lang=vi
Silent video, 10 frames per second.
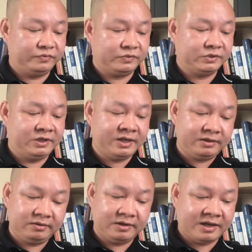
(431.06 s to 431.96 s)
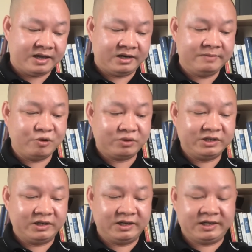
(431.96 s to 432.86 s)
thứ nhất là đi bầu
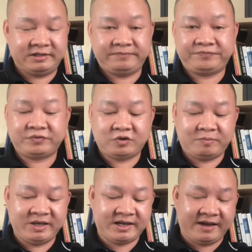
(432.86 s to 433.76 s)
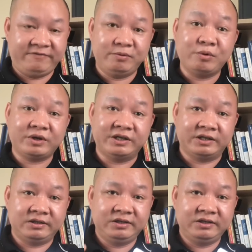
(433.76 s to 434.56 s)
cử là có mấy cái phiếu bầu cử